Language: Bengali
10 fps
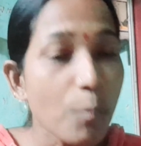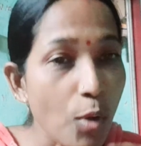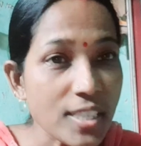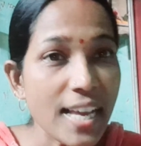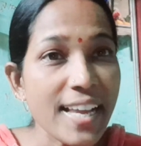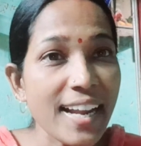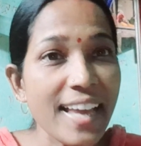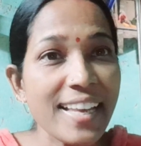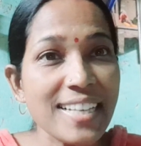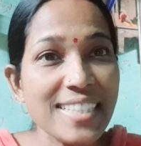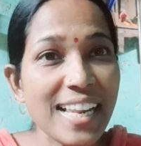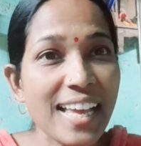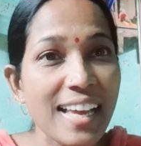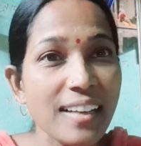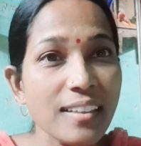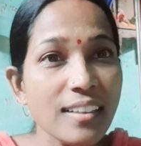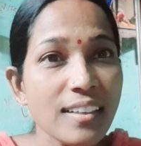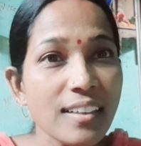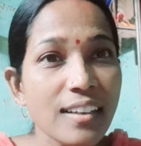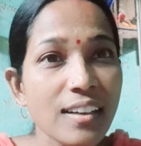বসাইয়া রাইখাছিলে
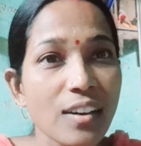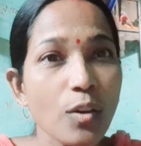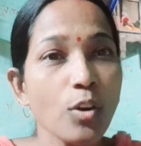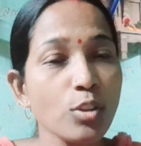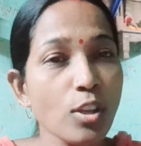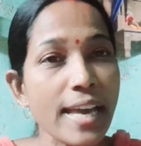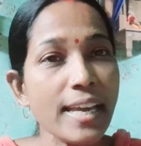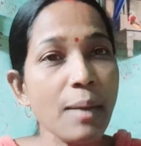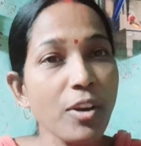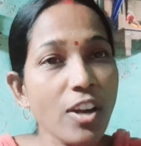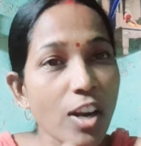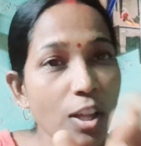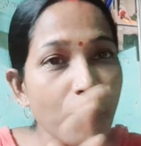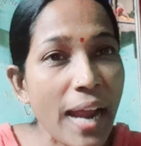ও তো দেখে মনে হলো